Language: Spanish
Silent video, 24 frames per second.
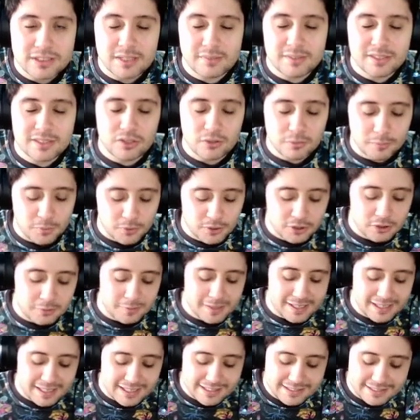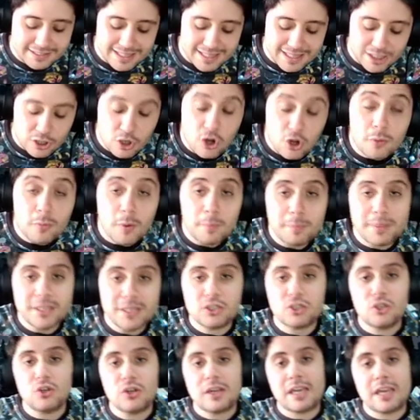versión un poquito más realista de cómo
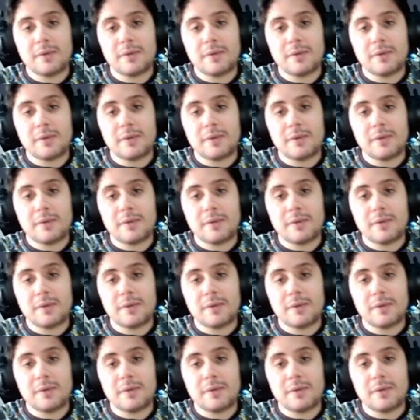pienso que